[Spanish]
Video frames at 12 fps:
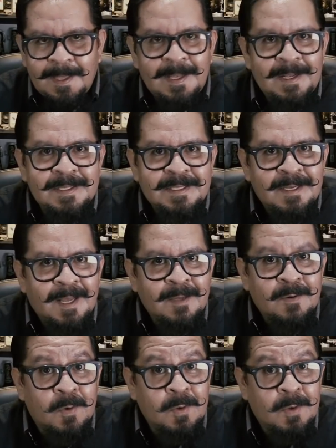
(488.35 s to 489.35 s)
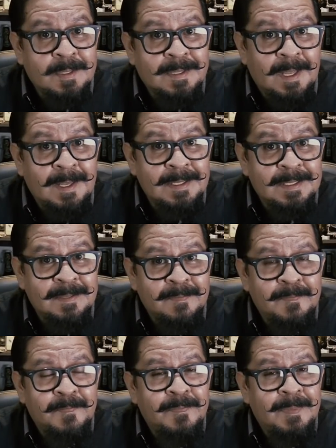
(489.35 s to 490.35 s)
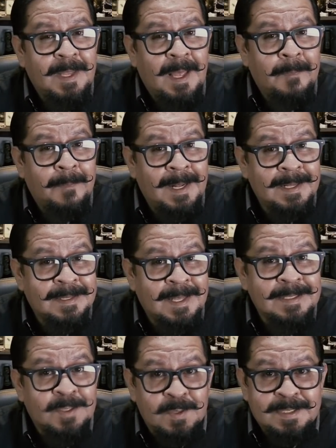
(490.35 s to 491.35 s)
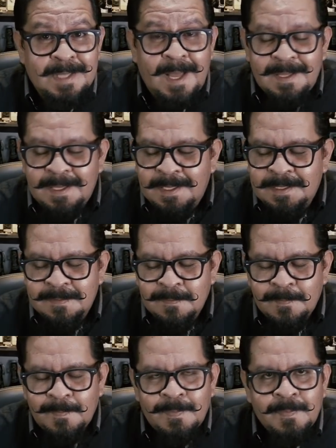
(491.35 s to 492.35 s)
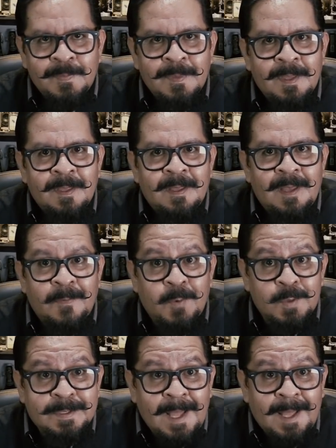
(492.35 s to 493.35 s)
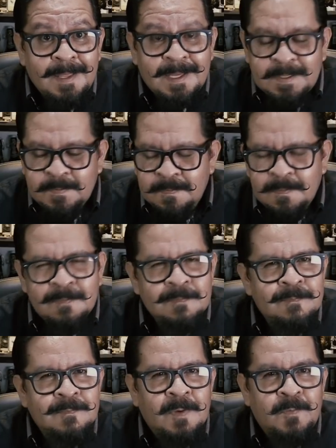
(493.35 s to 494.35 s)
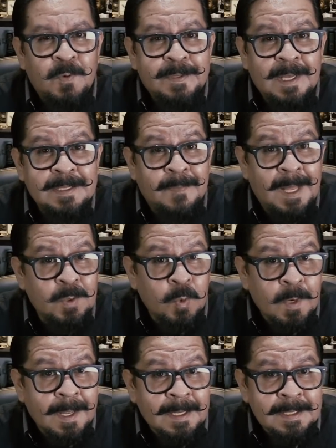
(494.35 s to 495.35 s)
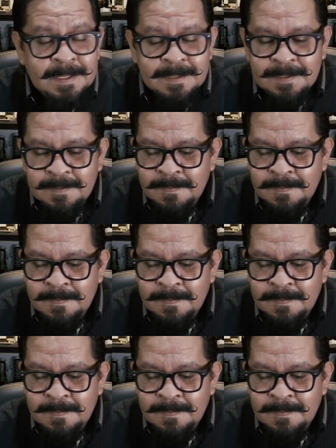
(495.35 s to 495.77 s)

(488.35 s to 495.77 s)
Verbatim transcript: Inicia con notas a maltas tostadas, afrutadas, mm, frutas maduras.